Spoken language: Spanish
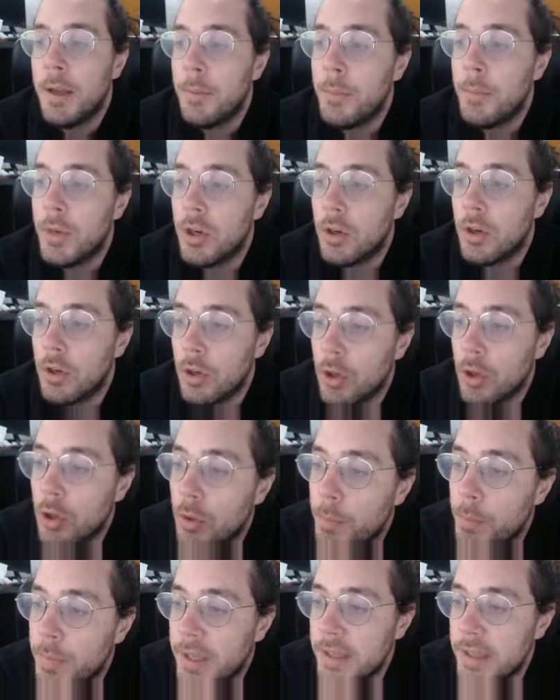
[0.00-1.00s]
Pero
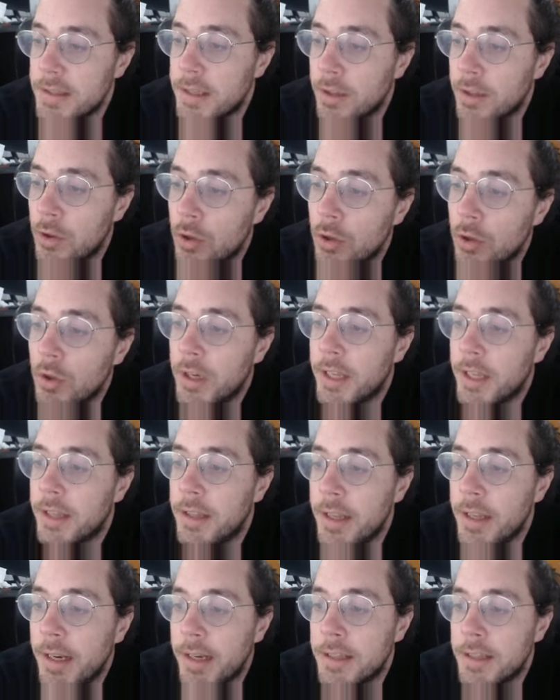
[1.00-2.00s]
no pienses todo que
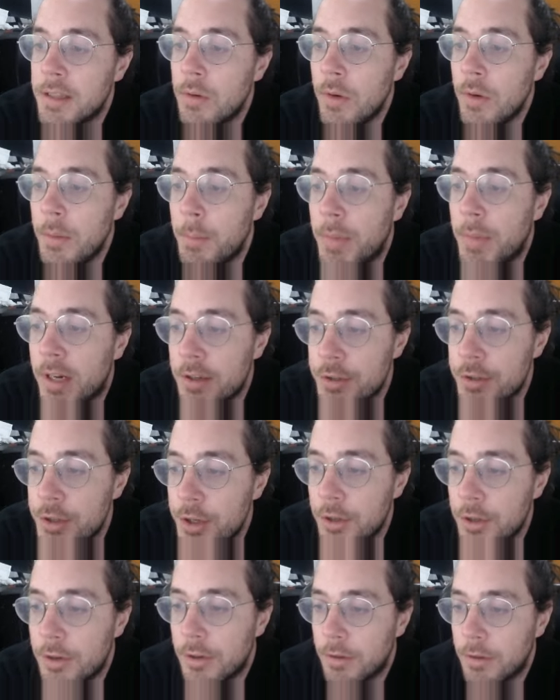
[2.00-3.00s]
tiene que ser una
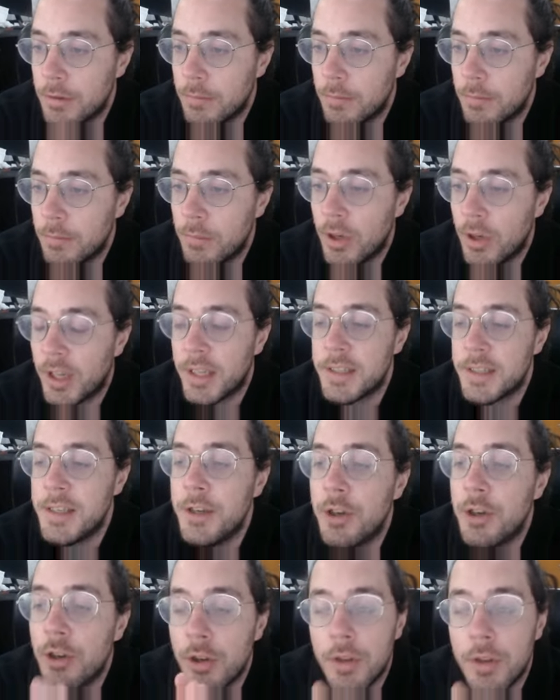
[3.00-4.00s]
inversión. Porque si
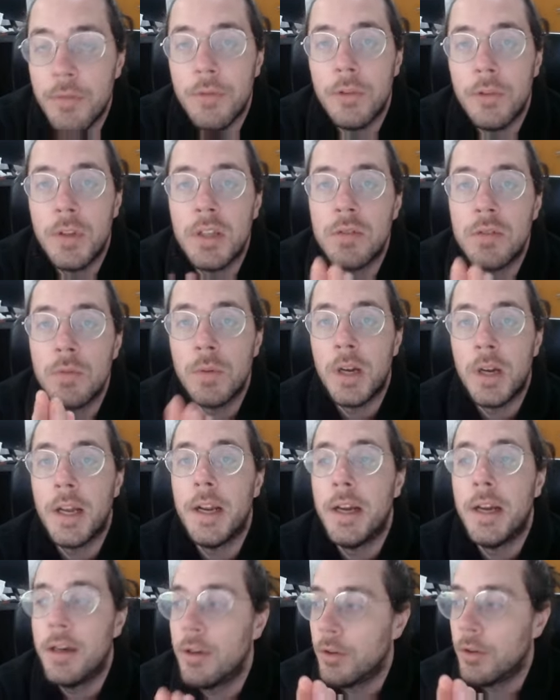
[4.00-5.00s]
no, no disfrutas un
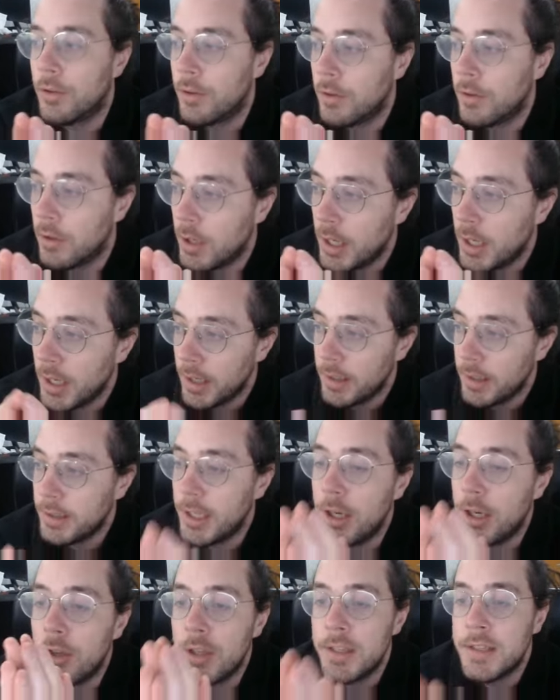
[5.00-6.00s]
carajo. Te
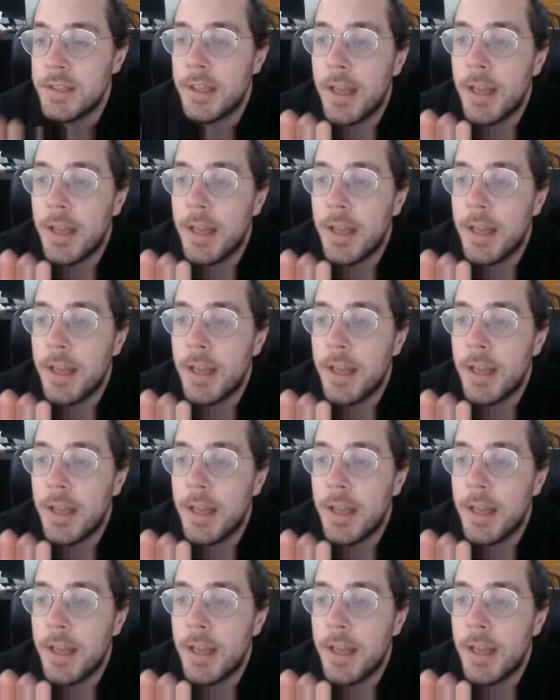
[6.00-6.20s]
lo dice